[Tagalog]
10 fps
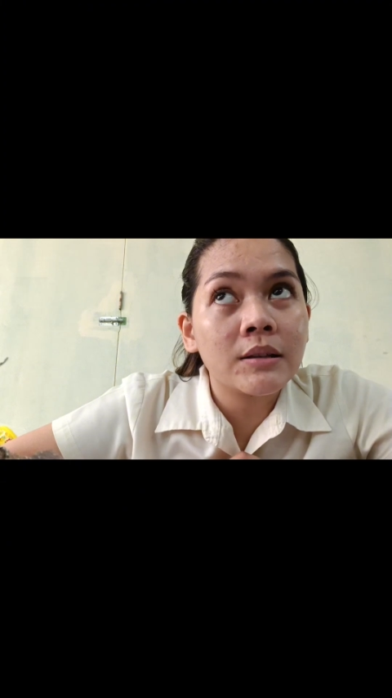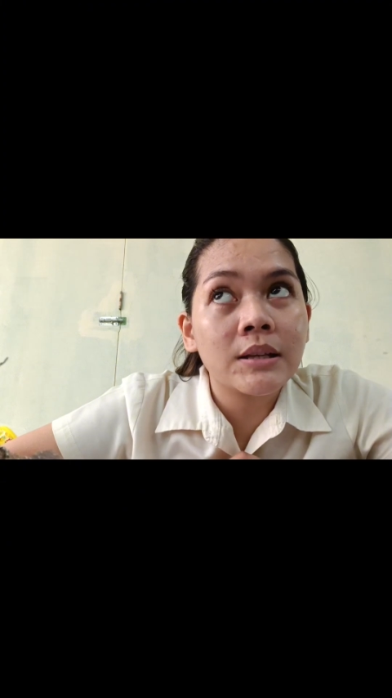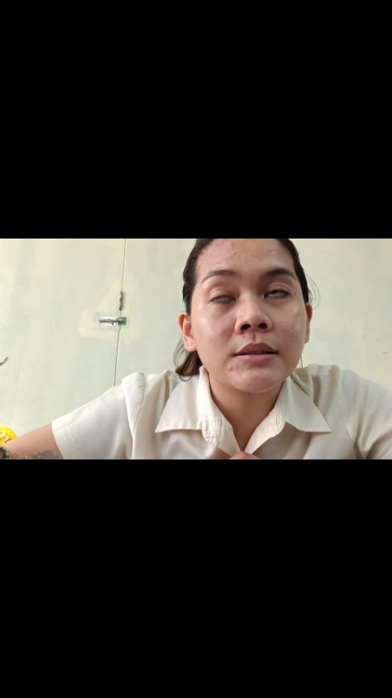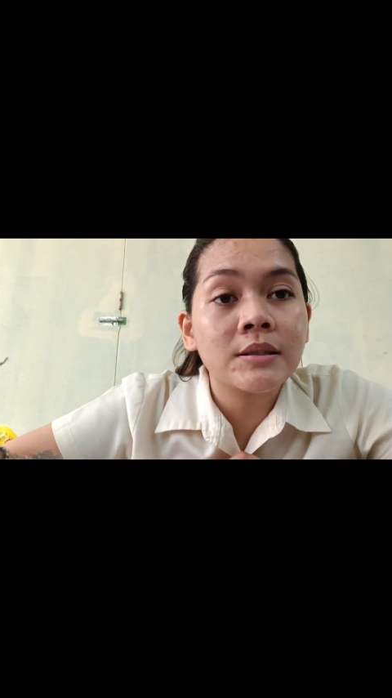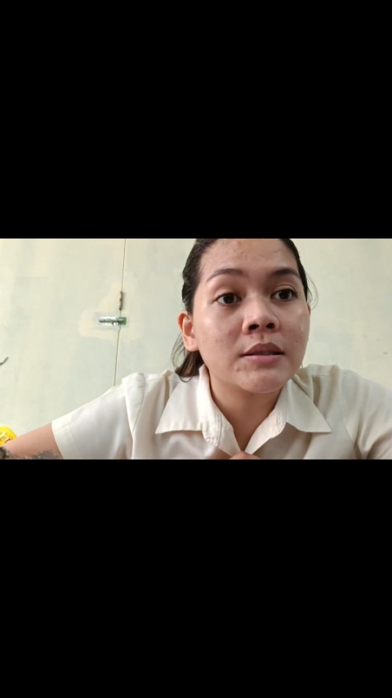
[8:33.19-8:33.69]

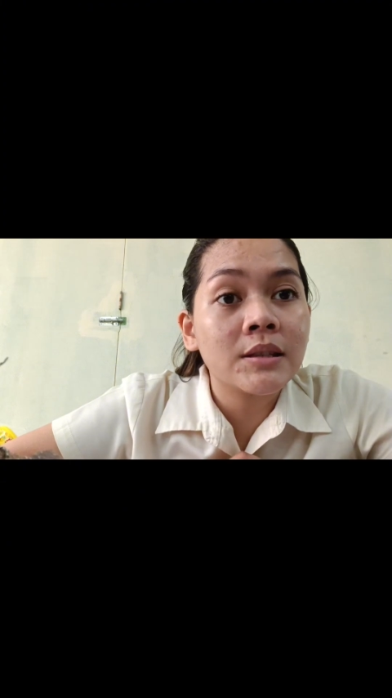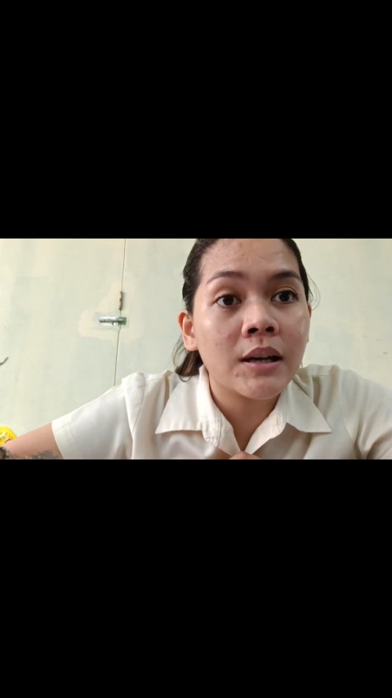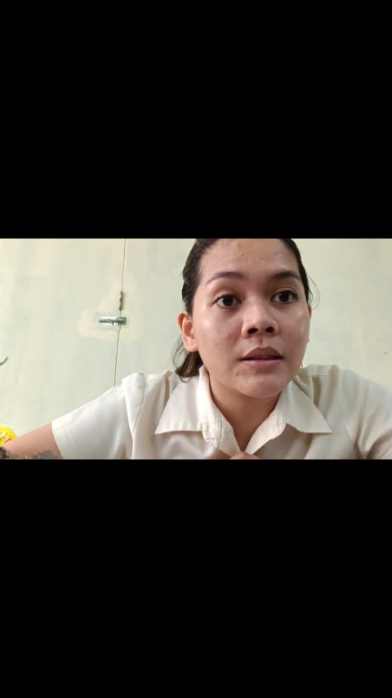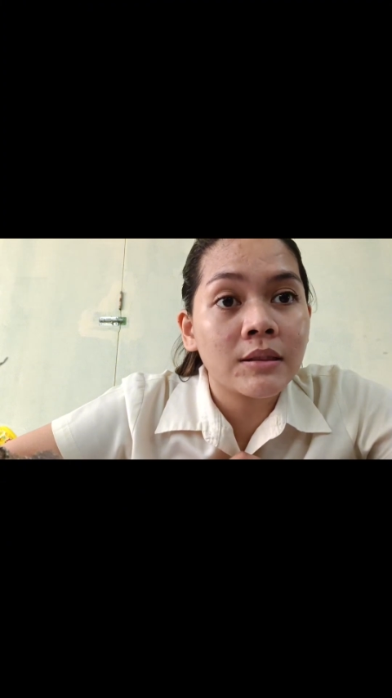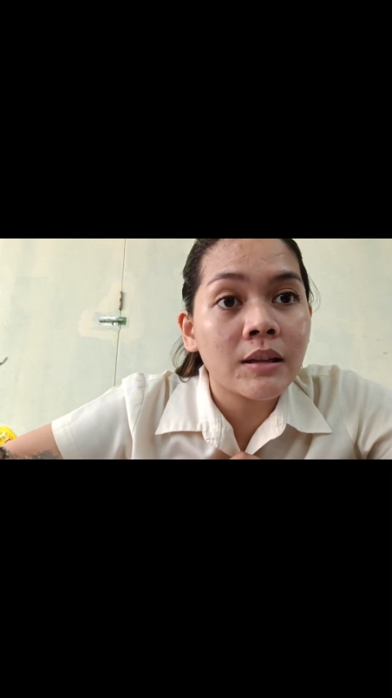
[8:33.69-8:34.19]
let's say
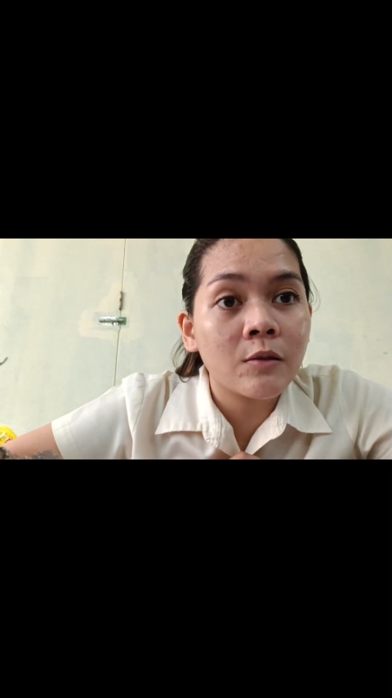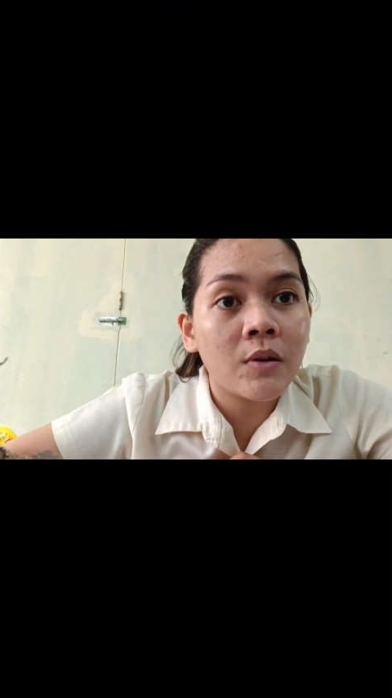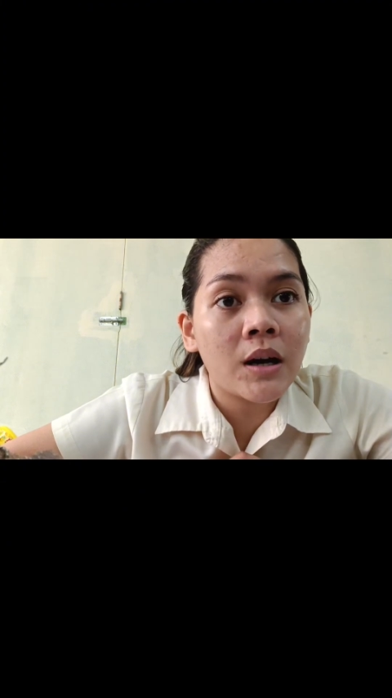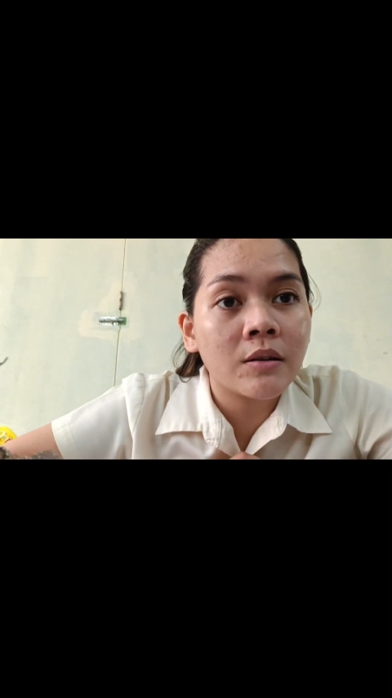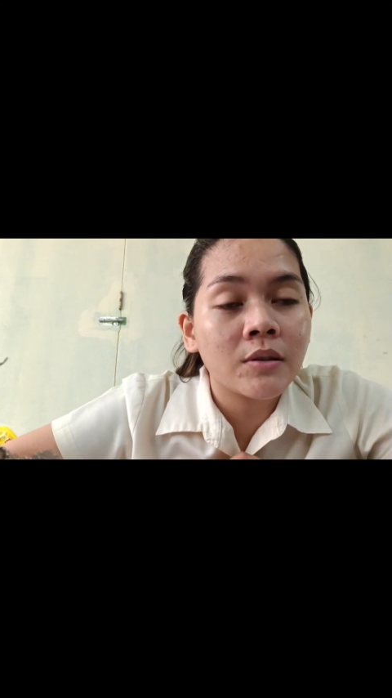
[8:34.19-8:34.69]
sa
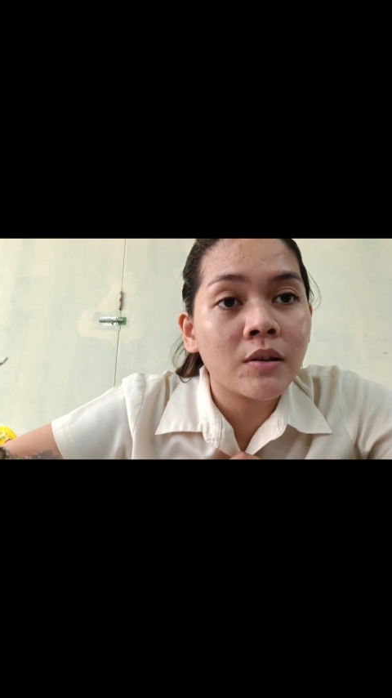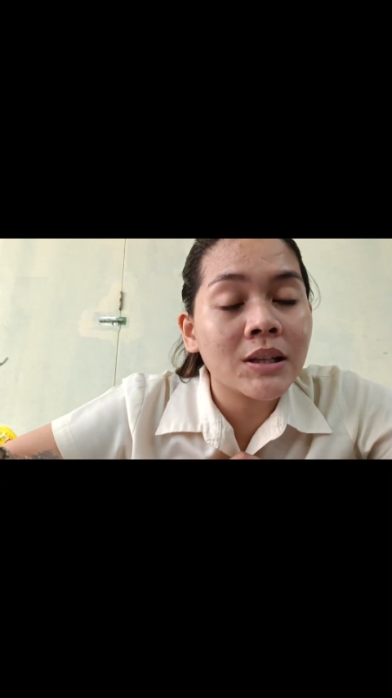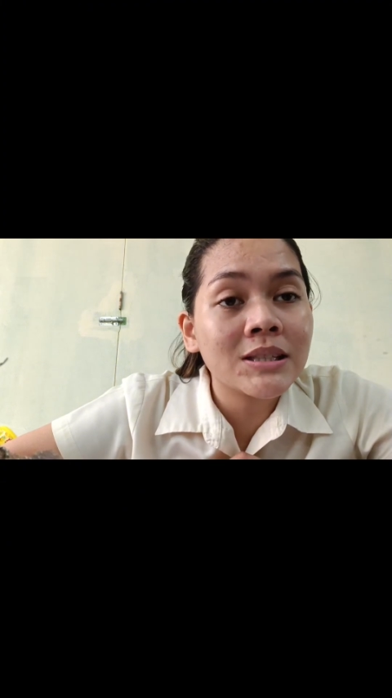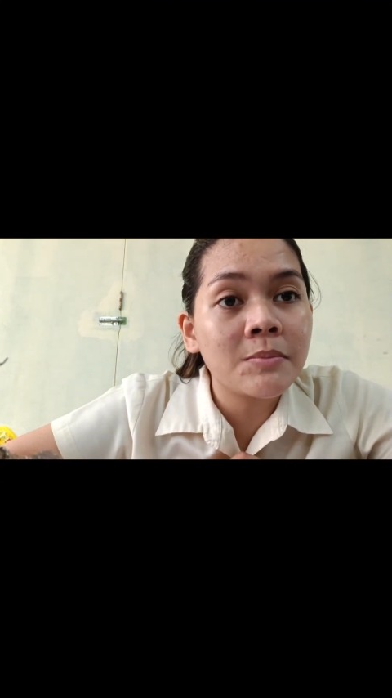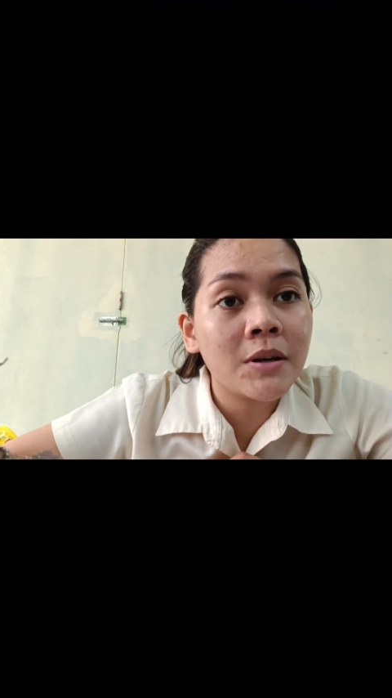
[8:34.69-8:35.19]
tatlong araw na
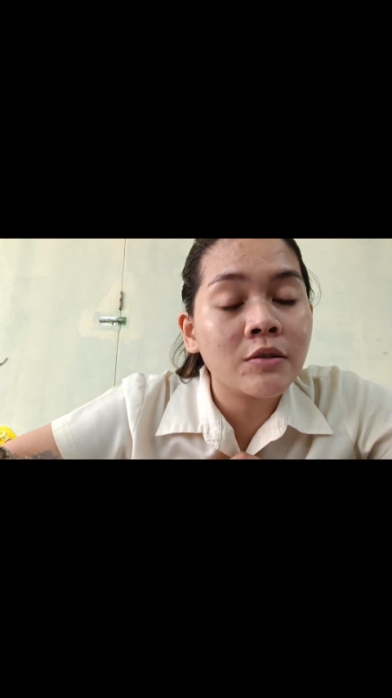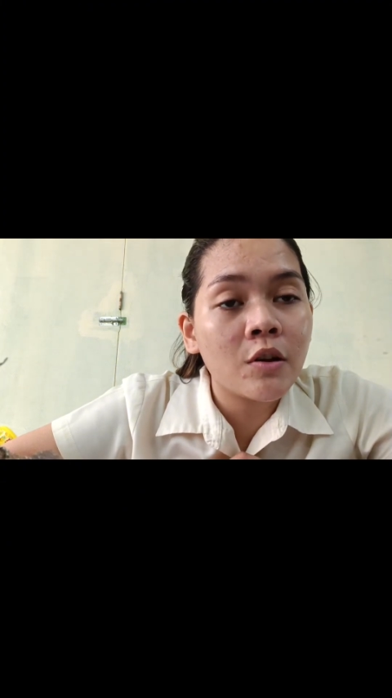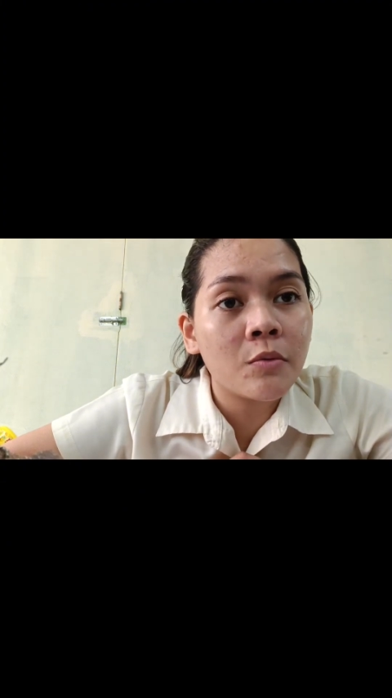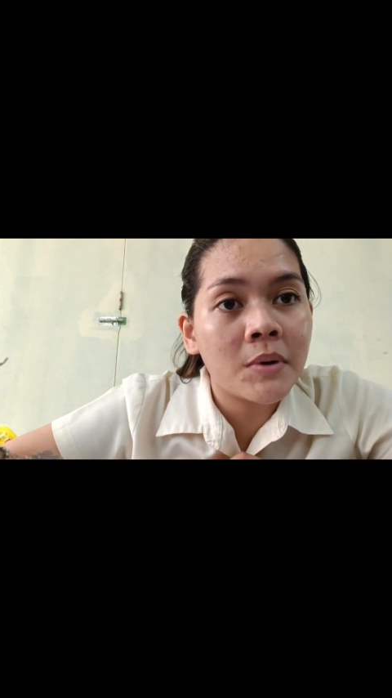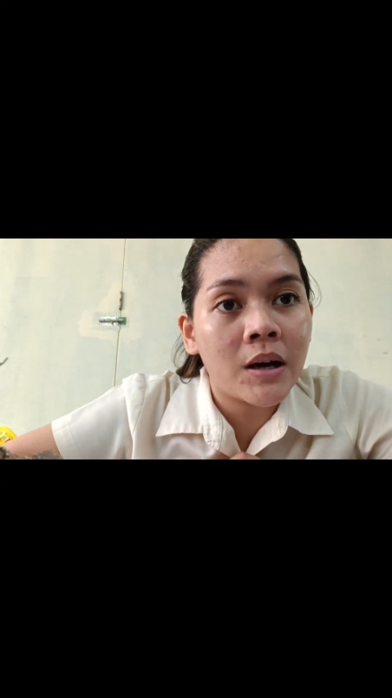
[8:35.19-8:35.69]
yun kasi meron
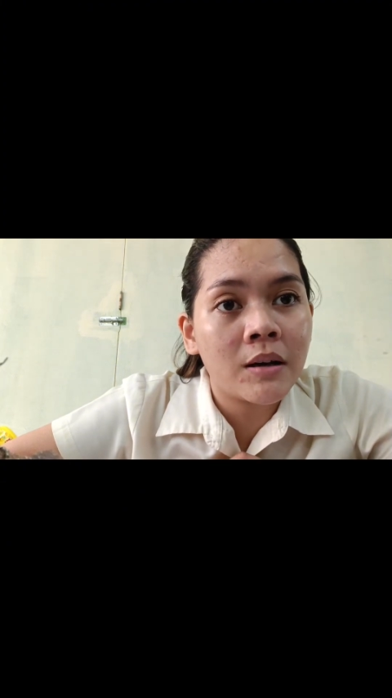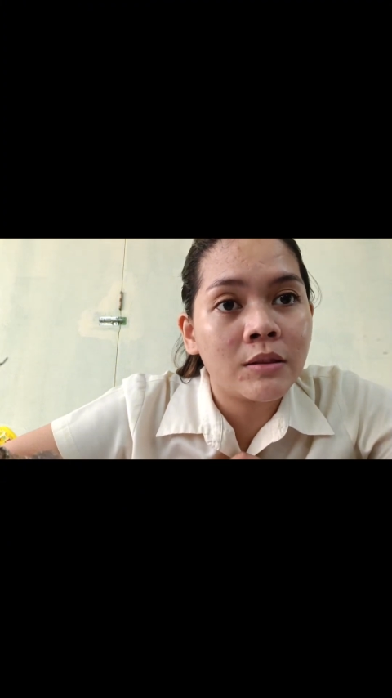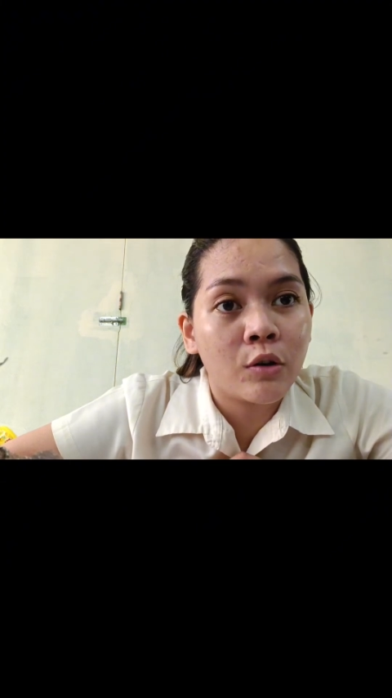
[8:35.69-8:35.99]
ako mga